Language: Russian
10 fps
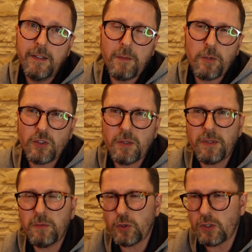а просто
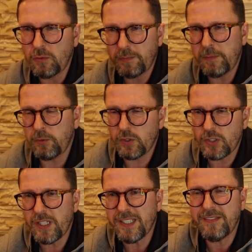потому что ну, при
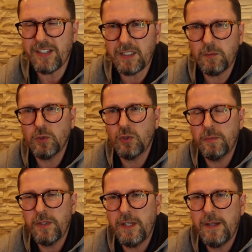путешествиях там
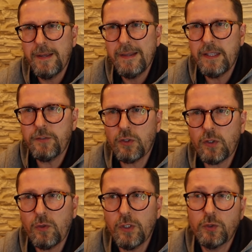удобнее и все такое.